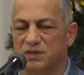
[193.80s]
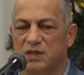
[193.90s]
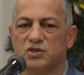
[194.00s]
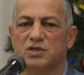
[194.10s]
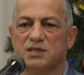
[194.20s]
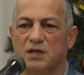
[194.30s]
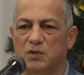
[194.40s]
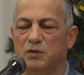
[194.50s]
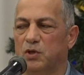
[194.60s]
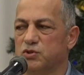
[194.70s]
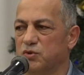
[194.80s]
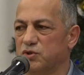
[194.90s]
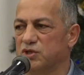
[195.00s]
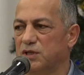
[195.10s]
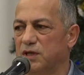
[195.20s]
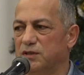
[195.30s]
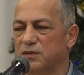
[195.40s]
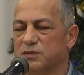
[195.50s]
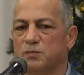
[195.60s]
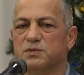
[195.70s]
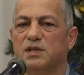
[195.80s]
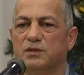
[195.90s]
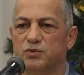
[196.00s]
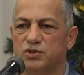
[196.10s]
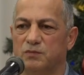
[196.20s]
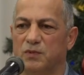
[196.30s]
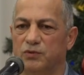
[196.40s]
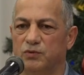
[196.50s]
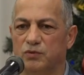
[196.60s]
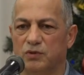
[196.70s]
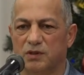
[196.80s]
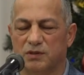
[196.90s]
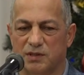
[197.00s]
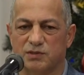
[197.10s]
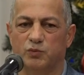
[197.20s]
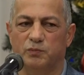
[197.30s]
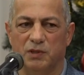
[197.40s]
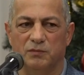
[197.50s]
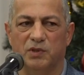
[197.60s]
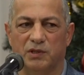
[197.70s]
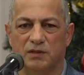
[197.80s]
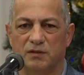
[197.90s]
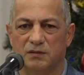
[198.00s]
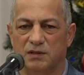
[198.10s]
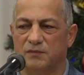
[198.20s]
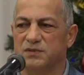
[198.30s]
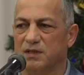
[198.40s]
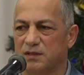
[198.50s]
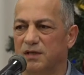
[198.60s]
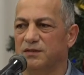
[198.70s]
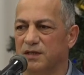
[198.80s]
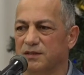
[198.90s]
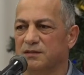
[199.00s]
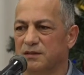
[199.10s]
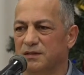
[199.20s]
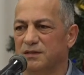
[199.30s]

Наше самое большое желание, чтобы в следующем году наступил мир для всех для нас.